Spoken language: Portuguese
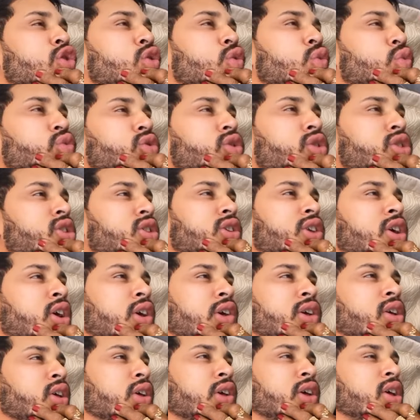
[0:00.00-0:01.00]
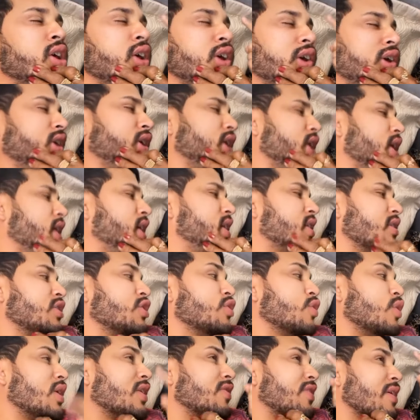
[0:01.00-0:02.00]
em um dia a
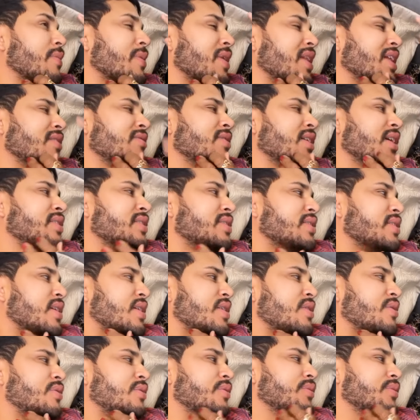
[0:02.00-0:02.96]
senhora vai me levar a sério.